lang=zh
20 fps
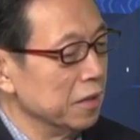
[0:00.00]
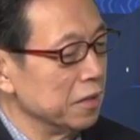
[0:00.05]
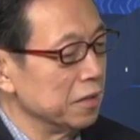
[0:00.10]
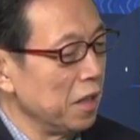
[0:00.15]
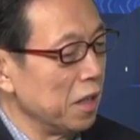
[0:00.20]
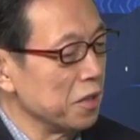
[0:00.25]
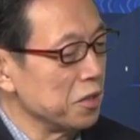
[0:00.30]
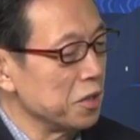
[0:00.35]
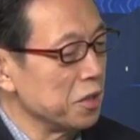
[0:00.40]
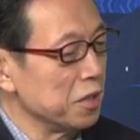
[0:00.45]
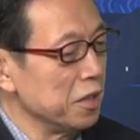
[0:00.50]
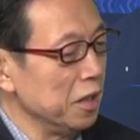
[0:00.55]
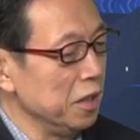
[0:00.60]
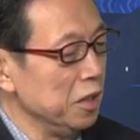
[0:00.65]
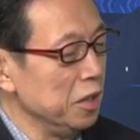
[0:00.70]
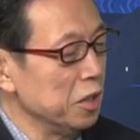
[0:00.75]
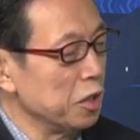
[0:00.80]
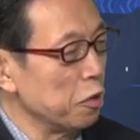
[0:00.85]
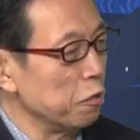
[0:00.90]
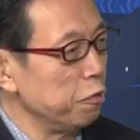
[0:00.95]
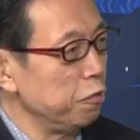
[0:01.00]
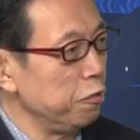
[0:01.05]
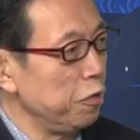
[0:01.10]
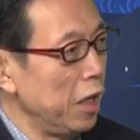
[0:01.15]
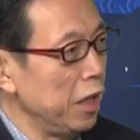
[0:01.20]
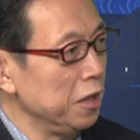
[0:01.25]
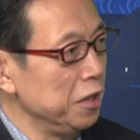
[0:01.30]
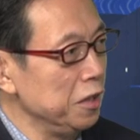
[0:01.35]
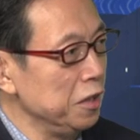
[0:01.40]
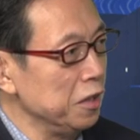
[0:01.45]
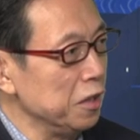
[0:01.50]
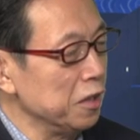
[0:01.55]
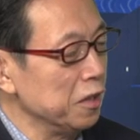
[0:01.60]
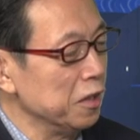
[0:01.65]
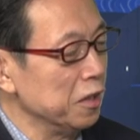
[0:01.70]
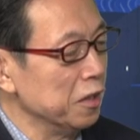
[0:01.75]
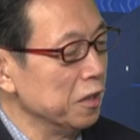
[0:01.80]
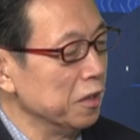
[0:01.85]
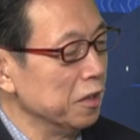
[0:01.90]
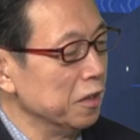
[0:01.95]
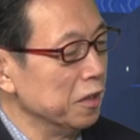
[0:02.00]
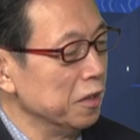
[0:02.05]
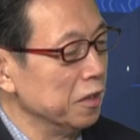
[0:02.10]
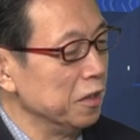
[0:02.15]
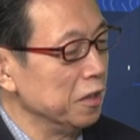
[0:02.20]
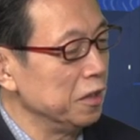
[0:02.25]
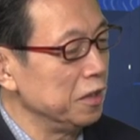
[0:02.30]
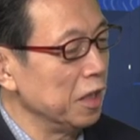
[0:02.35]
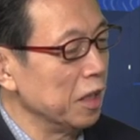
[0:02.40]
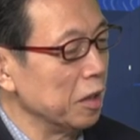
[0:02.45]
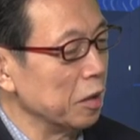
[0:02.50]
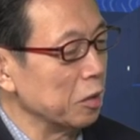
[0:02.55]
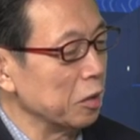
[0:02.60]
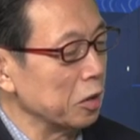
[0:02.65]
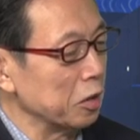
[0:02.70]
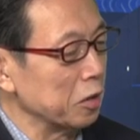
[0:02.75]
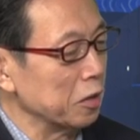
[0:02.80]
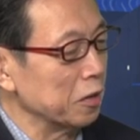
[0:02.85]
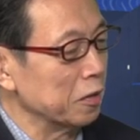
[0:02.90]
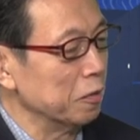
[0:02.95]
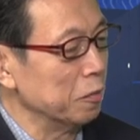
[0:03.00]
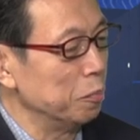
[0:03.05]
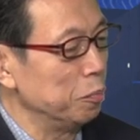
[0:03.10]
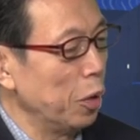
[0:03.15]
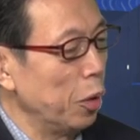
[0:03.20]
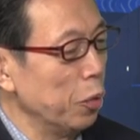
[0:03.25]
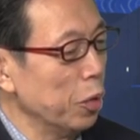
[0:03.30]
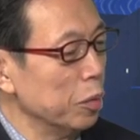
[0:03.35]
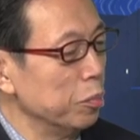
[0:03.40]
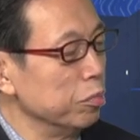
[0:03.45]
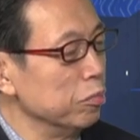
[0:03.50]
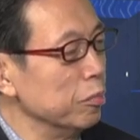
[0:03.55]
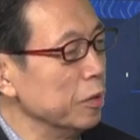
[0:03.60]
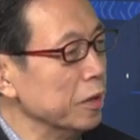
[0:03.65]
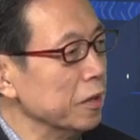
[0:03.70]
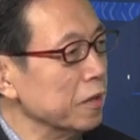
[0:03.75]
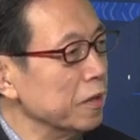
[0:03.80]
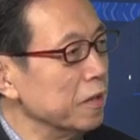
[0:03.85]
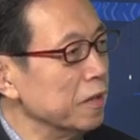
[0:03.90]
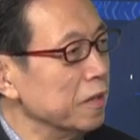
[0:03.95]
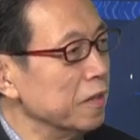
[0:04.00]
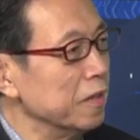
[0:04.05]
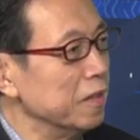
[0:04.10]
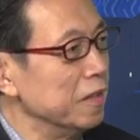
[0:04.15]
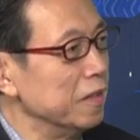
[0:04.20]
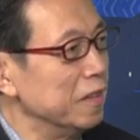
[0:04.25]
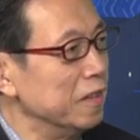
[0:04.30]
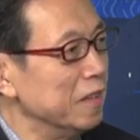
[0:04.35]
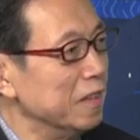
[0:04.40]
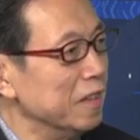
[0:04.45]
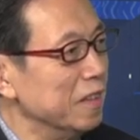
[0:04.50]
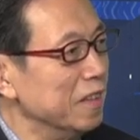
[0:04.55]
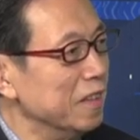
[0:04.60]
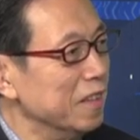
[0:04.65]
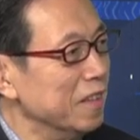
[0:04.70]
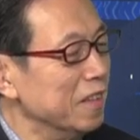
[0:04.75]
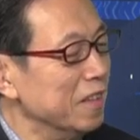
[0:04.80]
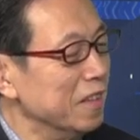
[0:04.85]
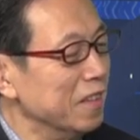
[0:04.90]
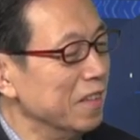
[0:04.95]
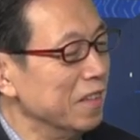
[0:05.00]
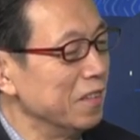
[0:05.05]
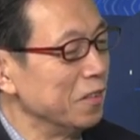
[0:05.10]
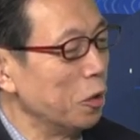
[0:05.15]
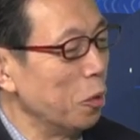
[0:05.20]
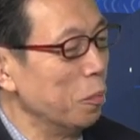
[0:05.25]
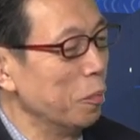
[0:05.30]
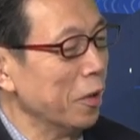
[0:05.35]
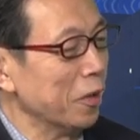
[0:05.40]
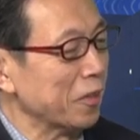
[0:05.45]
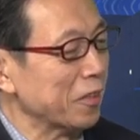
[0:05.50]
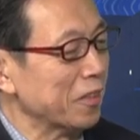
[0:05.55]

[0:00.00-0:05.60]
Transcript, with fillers: 当时的一个翻译向保卫部门通报。